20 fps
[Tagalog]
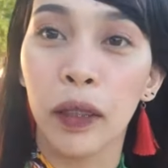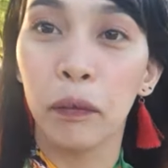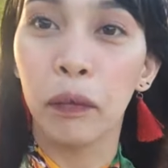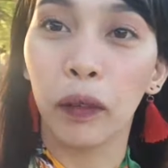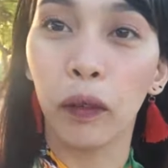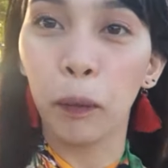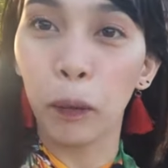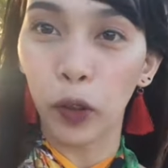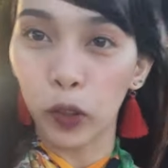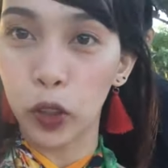
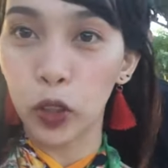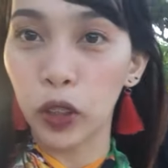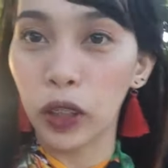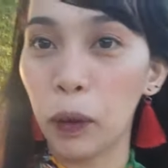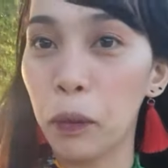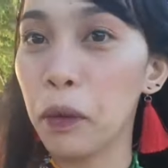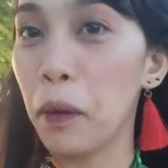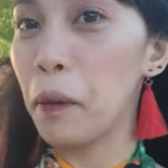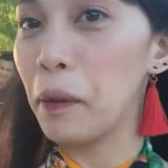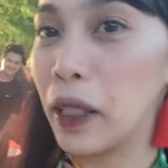magpo-photoshoot
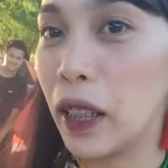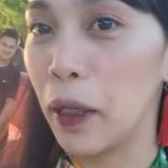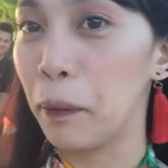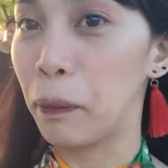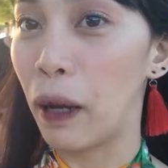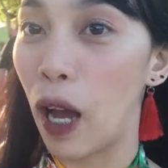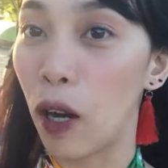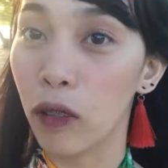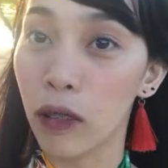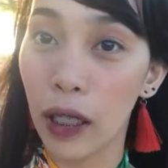kami mamaya ni
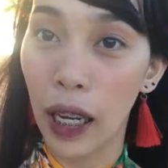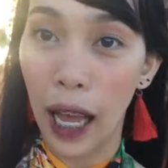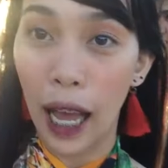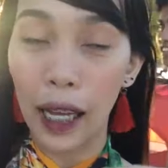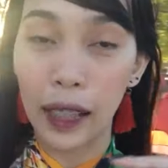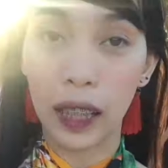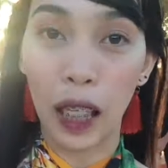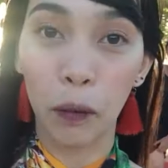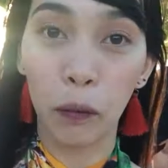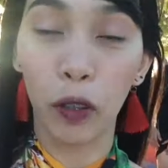
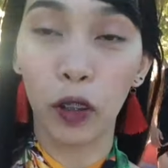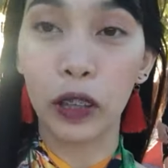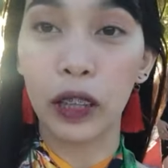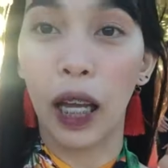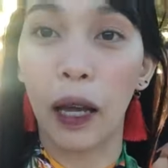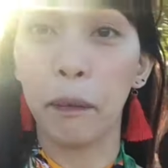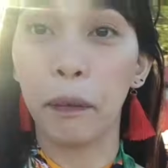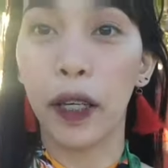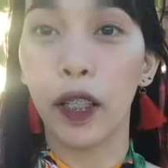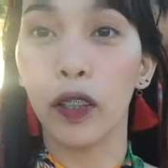Paula. Kasama ko
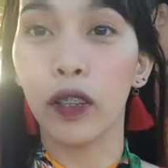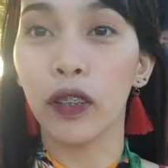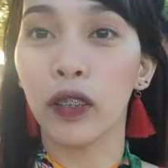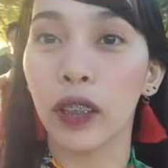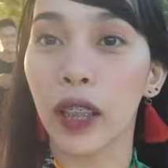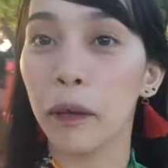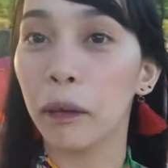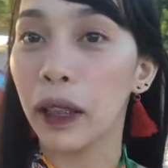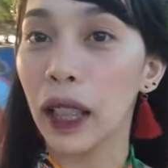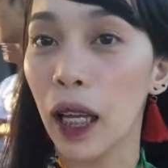siya. Pero
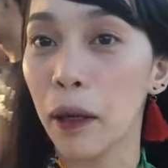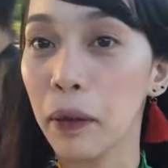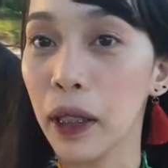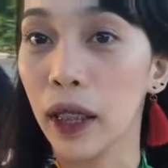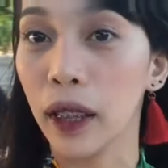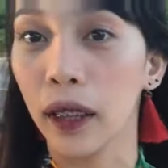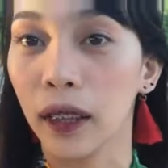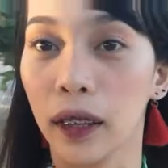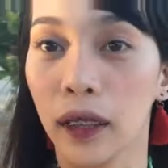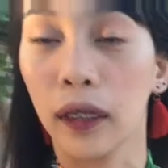yung iba
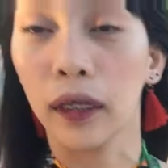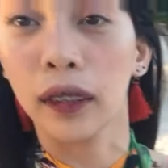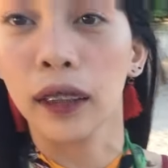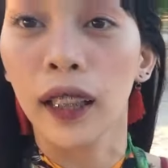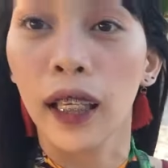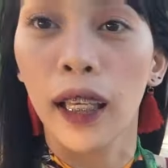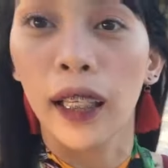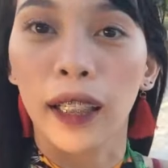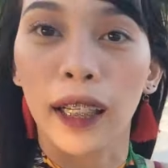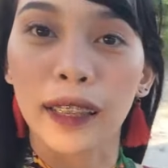namin
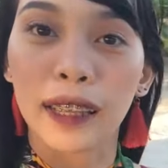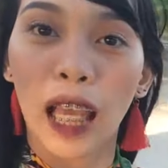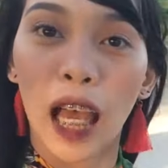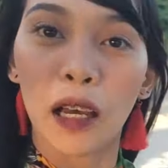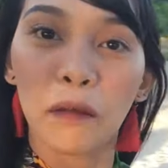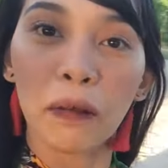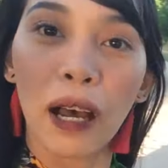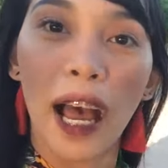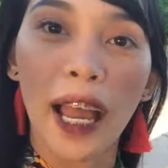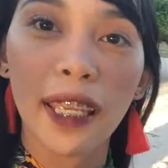
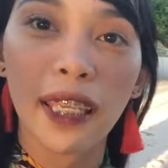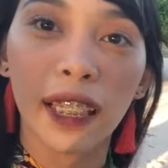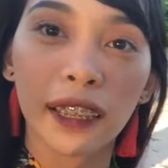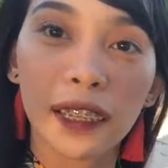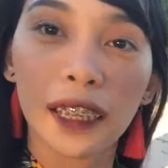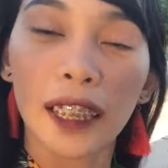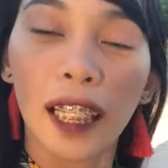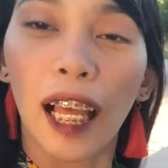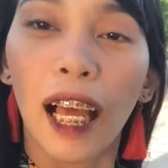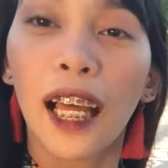kasama, ayan
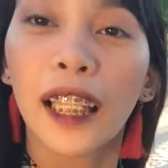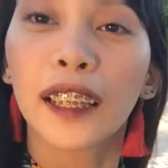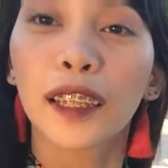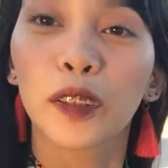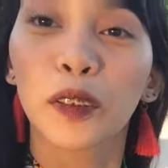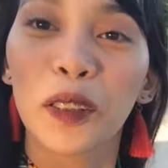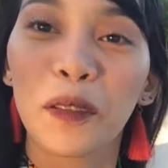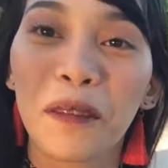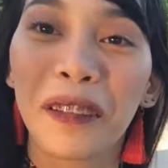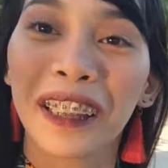sila.
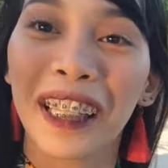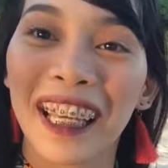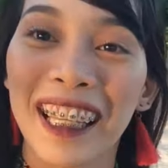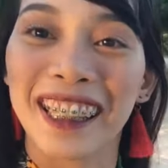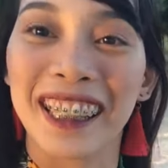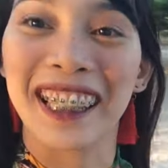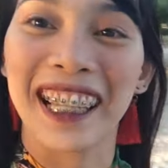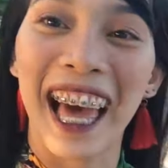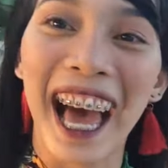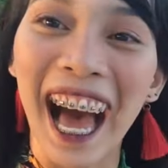Nag-swimming na
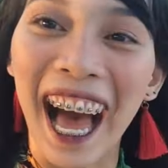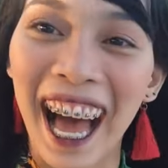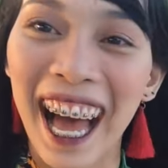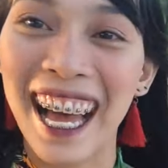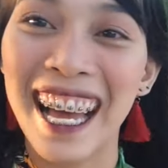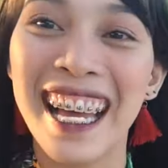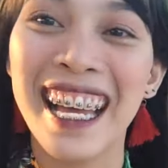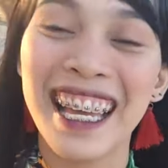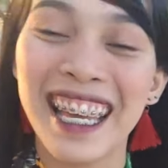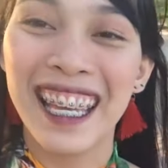yan sila.
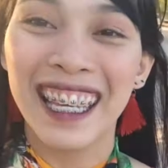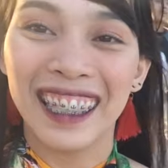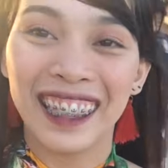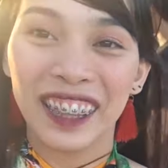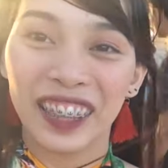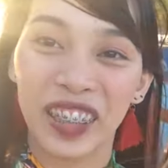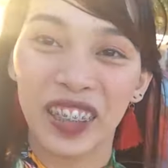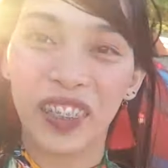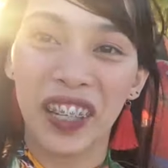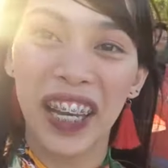
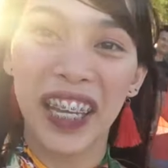So,